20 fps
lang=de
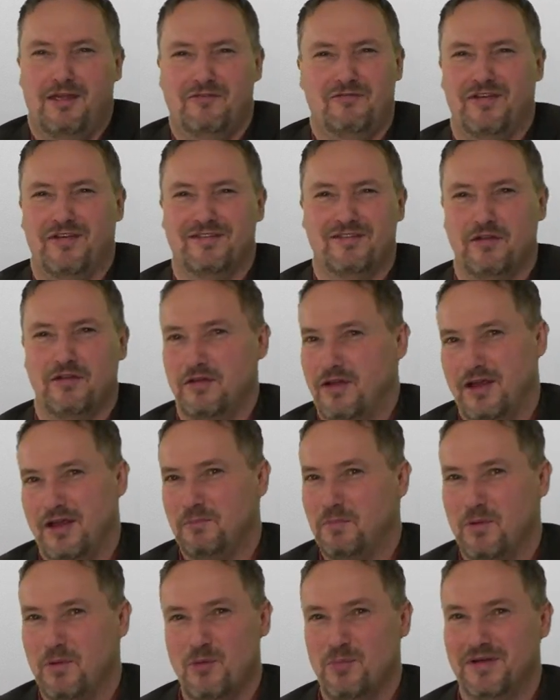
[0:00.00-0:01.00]
ich weiß auch nicht,
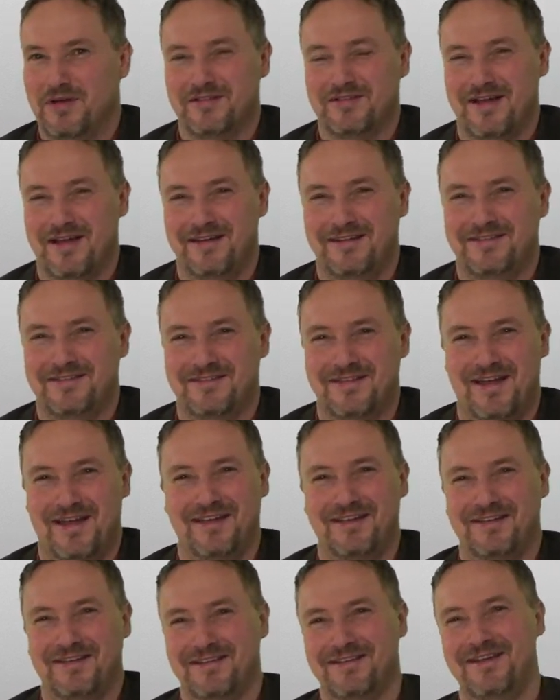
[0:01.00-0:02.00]
braucht man das gar nicht
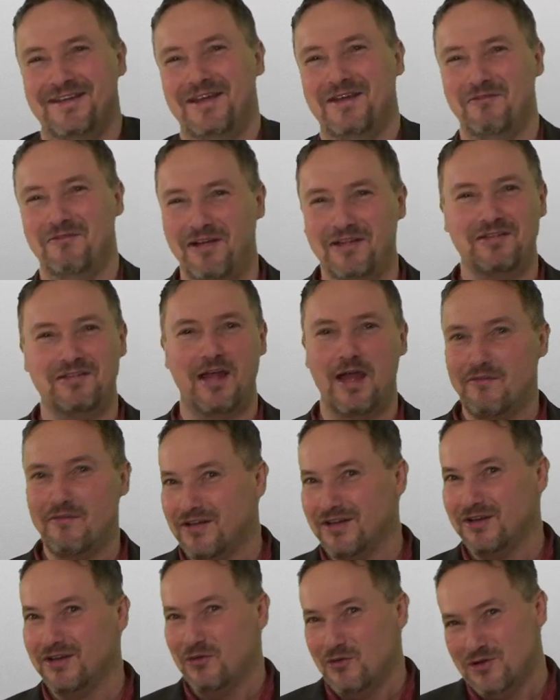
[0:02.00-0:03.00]
zeigen, weil es
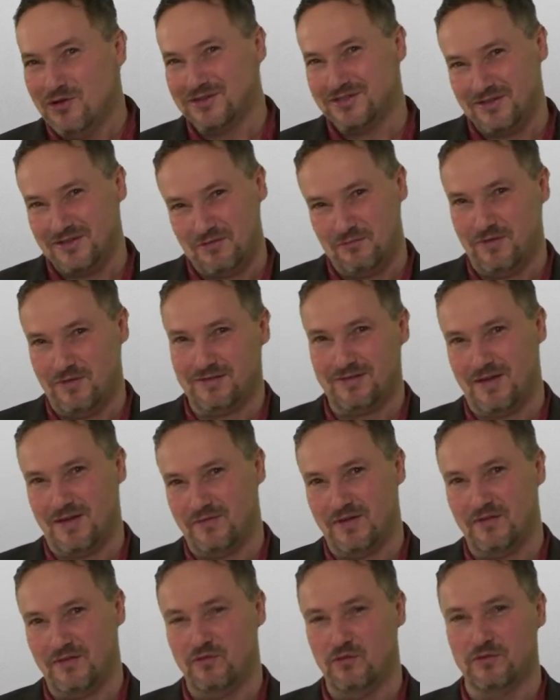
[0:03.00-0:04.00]
einfach logisch ist und weil es
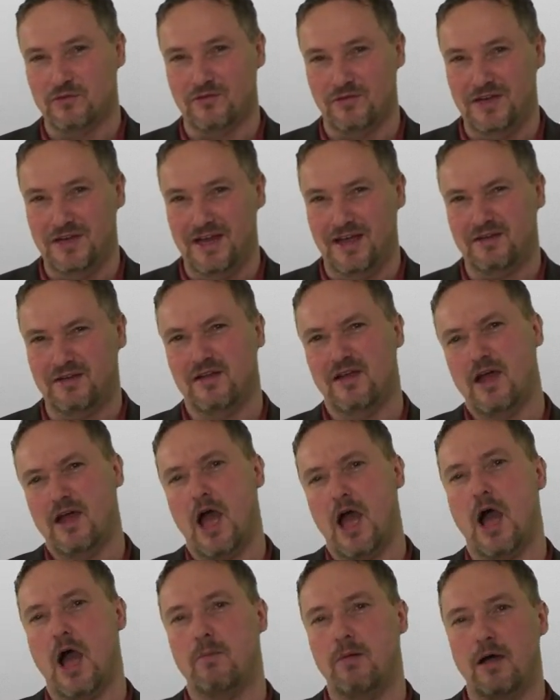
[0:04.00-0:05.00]
einfach funktioniert.
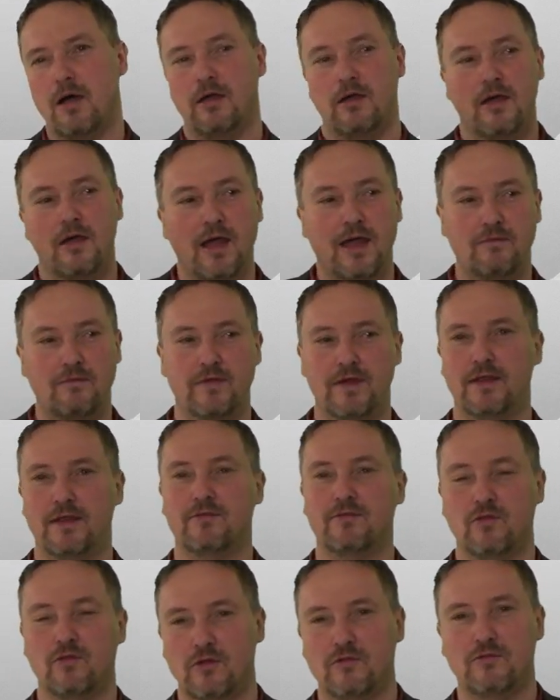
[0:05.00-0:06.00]
Aber ey, wir
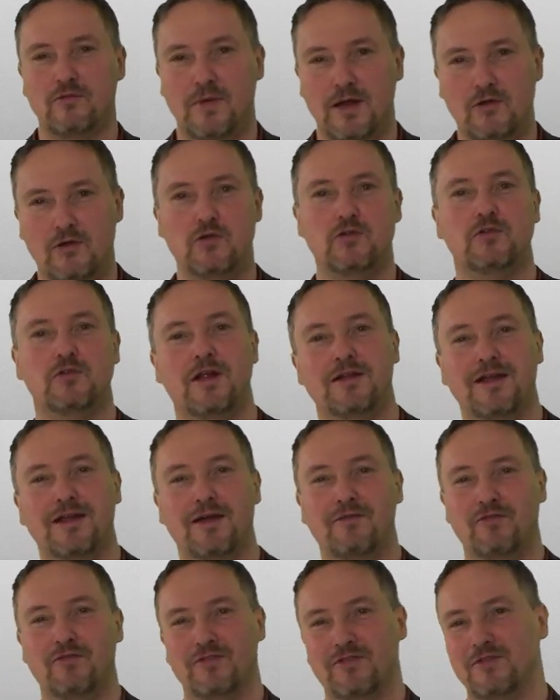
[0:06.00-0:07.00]
gehen es trotzdem mal durch.
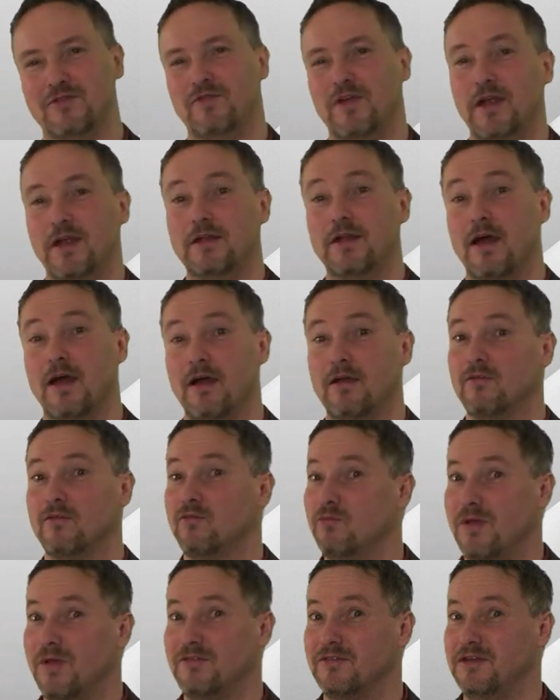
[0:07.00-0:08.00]
Dafür sind wir ja da.
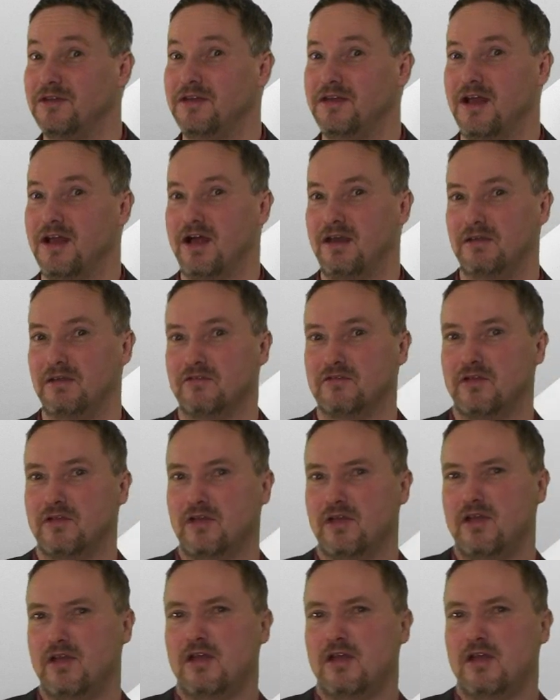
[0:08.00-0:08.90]
Das weiß ja nicht jeder alles.